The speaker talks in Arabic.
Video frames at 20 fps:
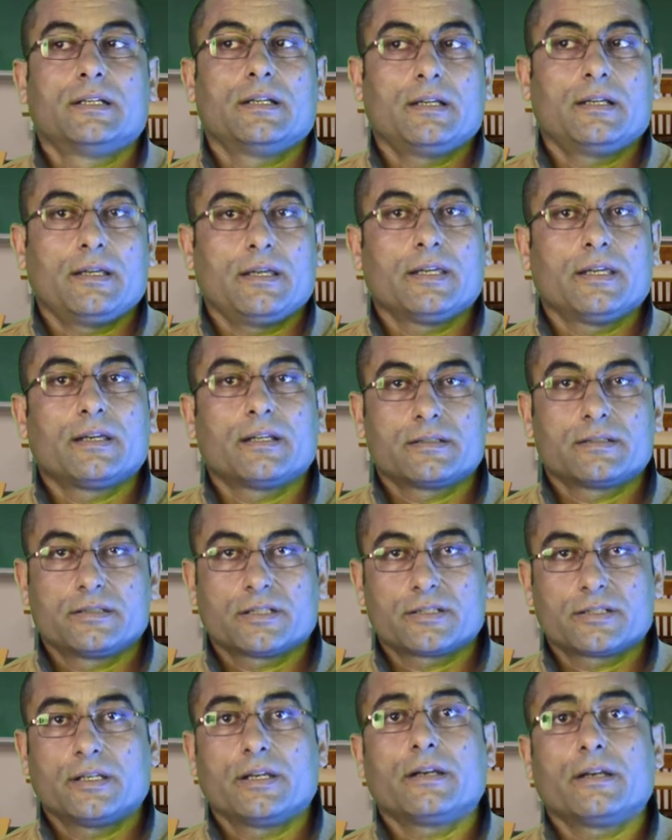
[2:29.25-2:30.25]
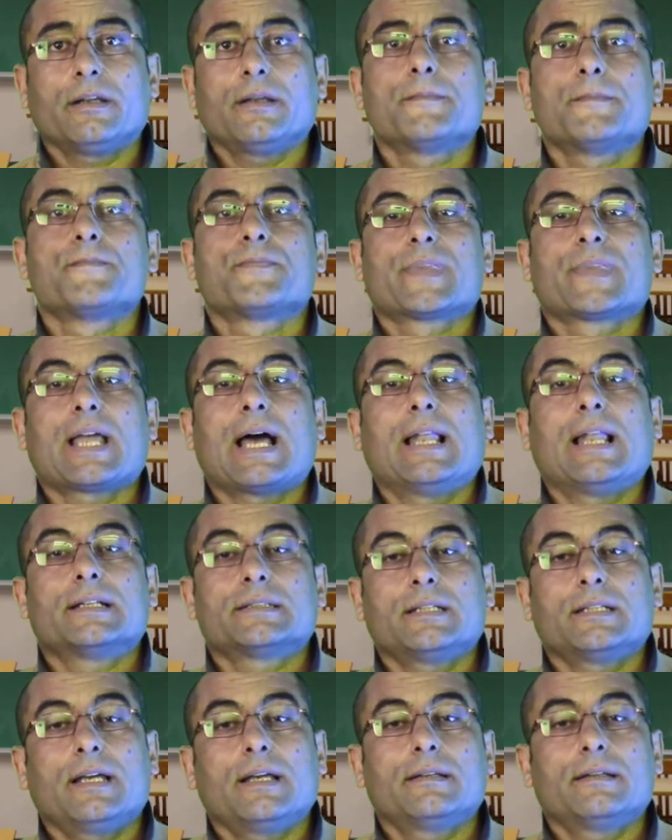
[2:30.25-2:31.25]
انجلش ديكشنري
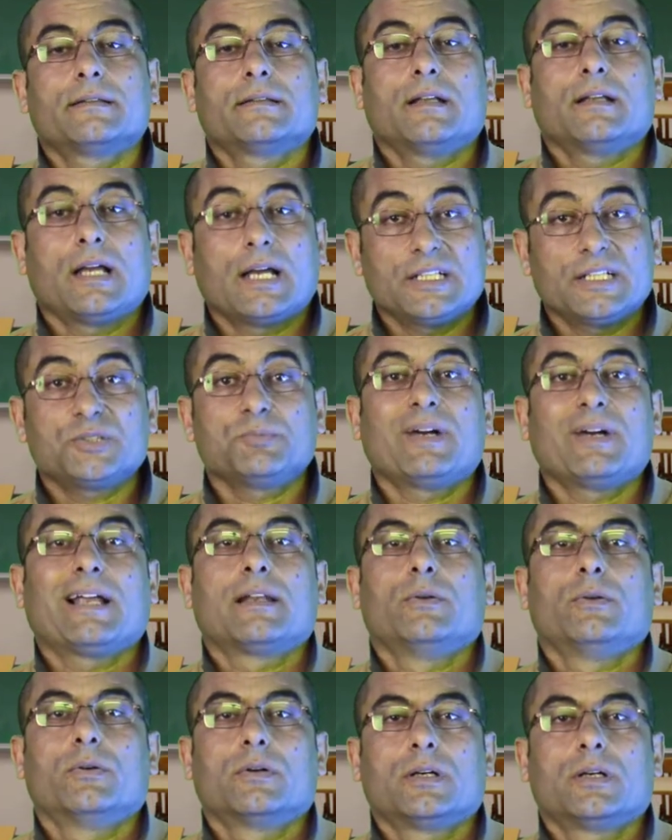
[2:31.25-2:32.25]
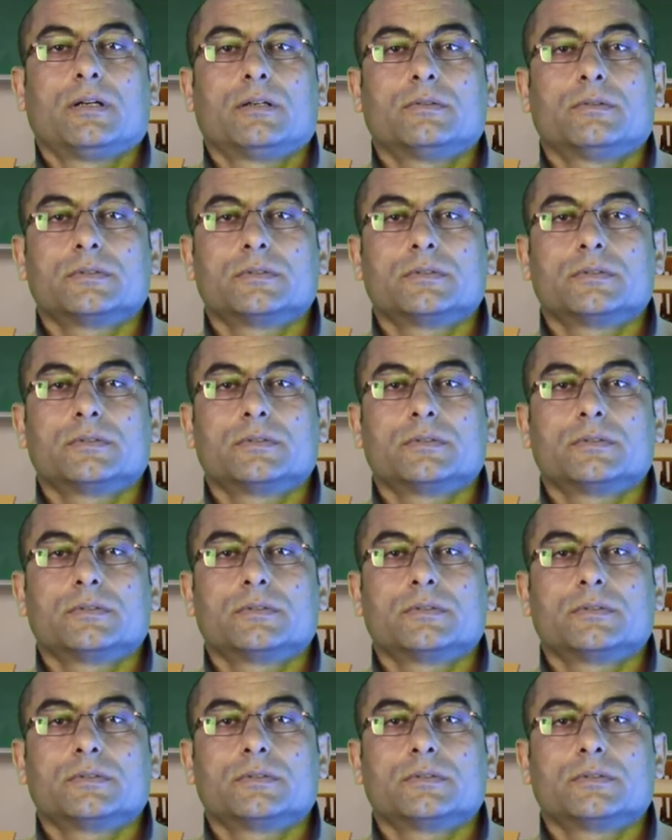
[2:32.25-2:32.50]
علشان اعيش مع اللغه